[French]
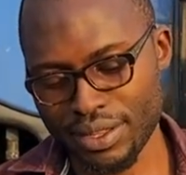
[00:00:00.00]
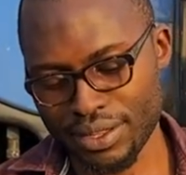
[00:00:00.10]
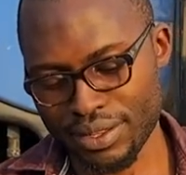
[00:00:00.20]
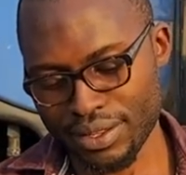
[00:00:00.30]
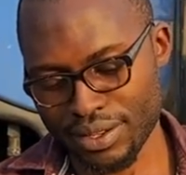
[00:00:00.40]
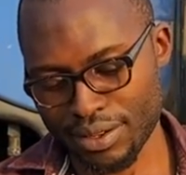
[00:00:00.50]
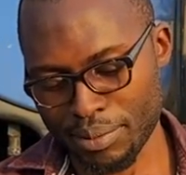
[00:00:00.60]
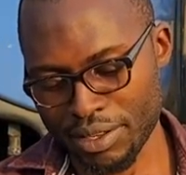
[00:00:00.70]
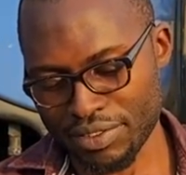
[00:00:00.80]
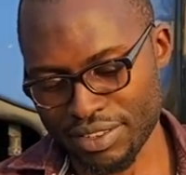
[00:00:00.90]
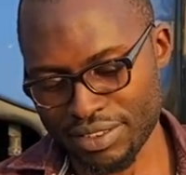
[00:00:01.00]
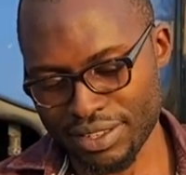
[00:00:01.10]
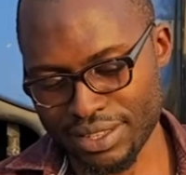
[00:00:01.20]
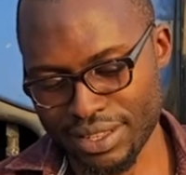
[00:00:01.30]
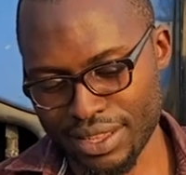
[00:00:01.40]
Euh, comment je vais
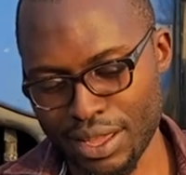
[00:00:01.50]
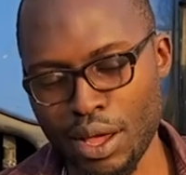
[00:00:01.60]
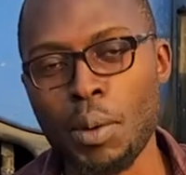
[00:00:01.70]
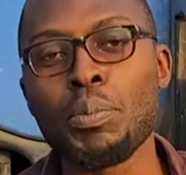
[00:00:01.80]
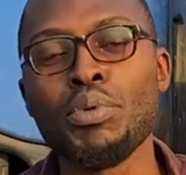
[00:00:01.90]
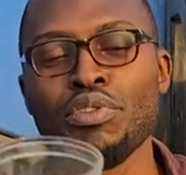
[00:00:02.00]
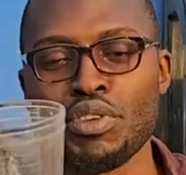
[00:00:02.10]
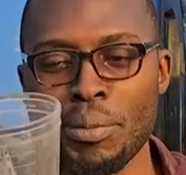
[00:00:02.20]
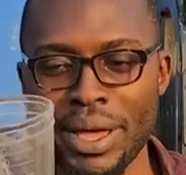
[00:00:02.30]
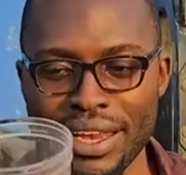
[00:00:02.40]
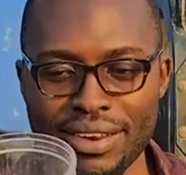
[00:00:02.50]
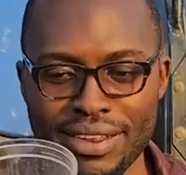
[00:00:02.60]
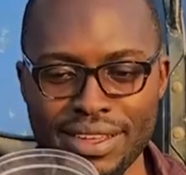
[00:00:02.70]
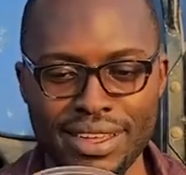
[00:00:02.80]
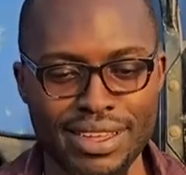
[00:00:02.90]
dire un pluviomètre
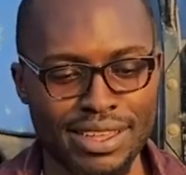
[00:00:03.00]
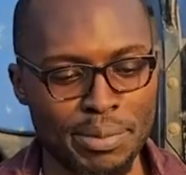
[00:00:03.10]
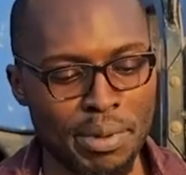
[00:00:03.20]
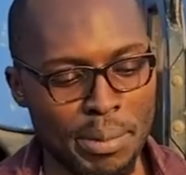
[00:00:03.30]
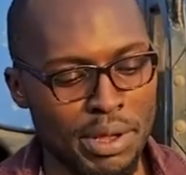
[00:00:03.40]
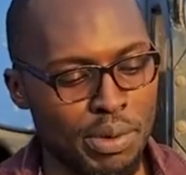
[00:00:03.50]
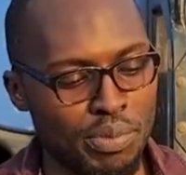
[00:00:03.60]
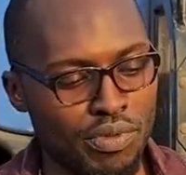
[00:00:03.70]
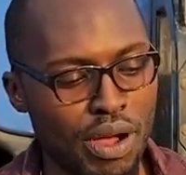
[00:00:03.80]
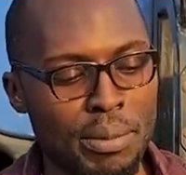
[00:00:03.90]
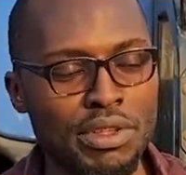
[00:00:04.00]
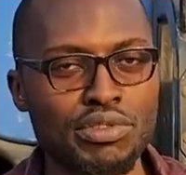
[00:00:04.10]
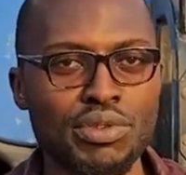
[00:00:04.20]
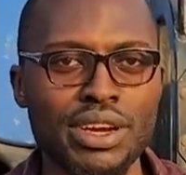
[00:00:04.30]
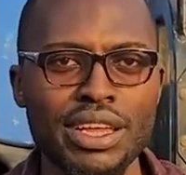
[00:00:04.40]
qui permet de pouvoir
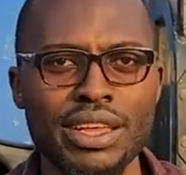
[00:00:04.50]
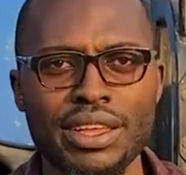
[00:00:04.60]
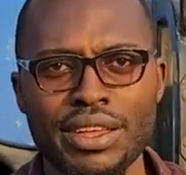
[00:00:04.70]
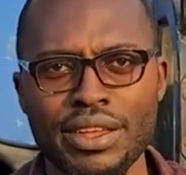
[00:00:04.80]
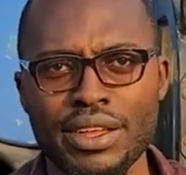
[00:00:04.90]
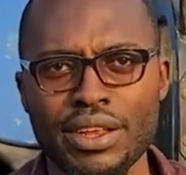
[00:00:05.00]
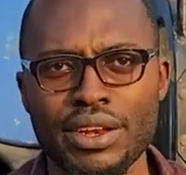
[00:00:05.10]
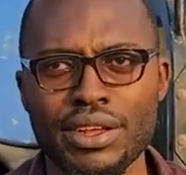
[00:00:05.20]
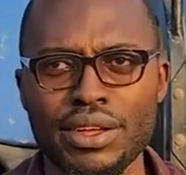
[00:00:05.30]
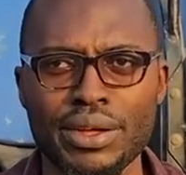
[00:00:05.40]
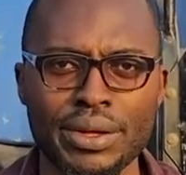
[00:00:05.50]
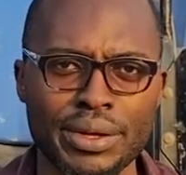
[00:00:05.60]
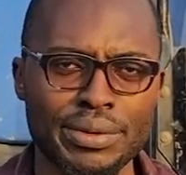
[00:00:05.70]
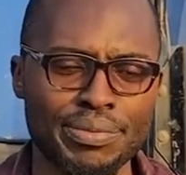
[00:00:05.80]
mesurer le,